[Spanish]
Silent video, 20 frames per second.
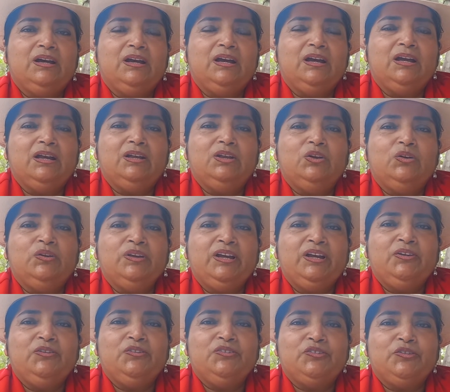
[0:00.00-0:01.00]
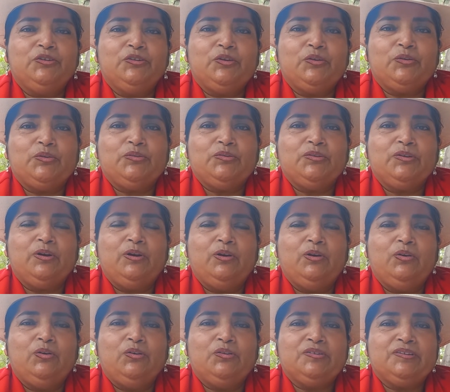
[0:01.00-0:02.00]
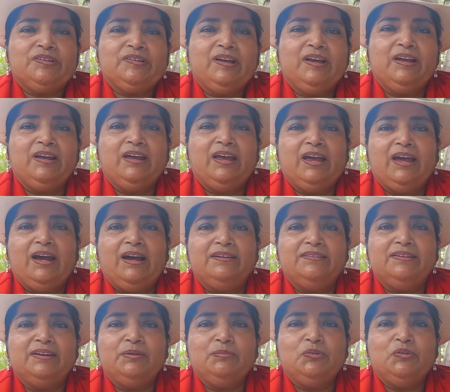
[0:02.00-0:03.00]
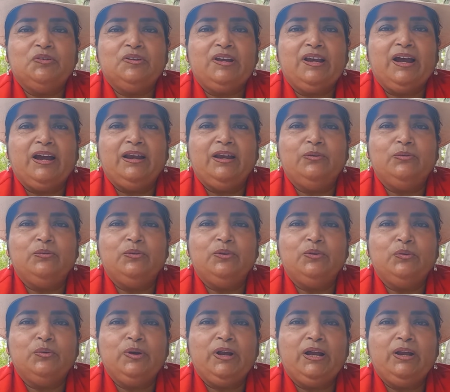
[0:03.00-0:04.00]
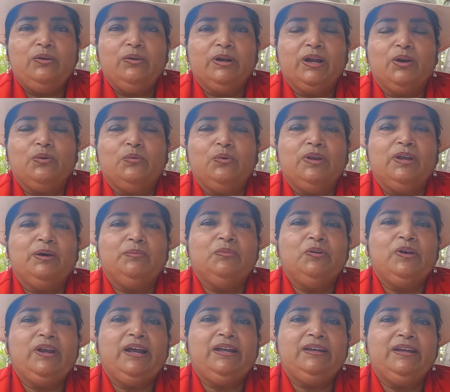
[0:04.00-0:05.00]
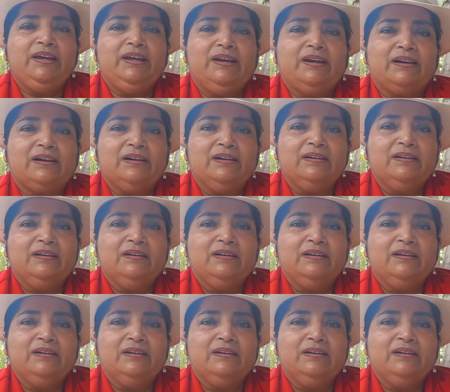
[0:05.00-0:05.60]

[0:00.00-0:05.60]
eh, donde nosotros, los que hacemos la agricultura, los que cuidamos la tierra